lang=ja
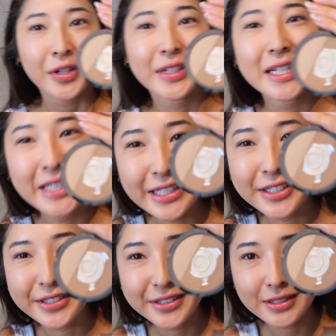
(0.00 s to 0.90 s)
同じ
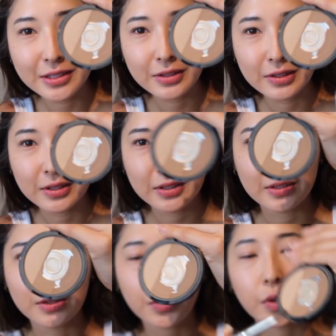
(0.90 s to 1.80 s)
この
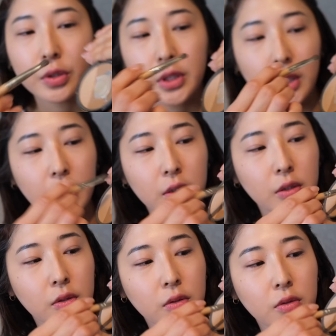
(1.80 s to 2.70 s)
トゥークールフォースクールの
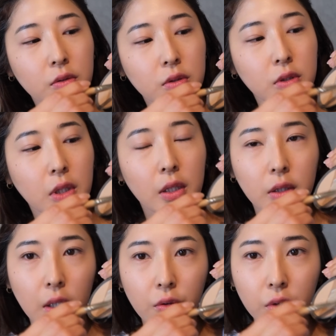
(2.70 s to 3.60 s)
シェーディングを
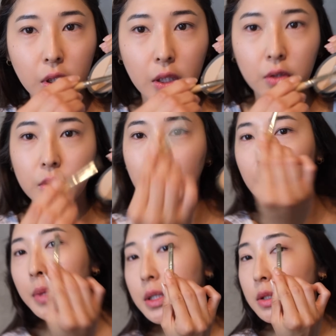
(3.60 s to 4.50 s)
使って濃い色
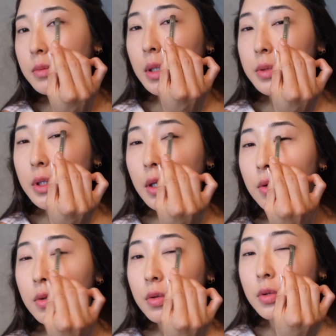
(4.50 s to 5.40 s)
でまずまぶた
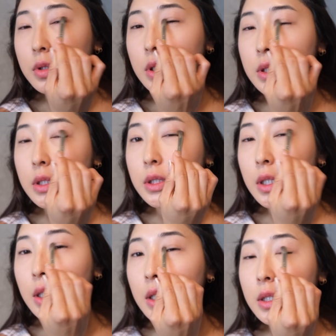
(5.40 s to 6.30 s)
をこう
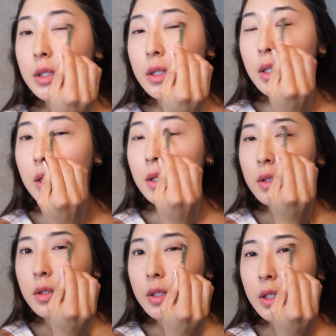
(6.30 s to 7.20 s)
シャシャシャーって
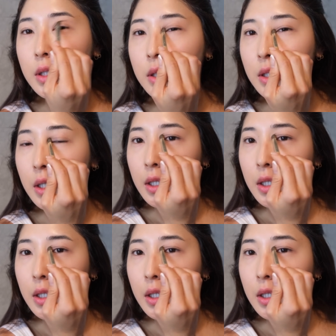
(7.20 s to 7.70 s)
入れてか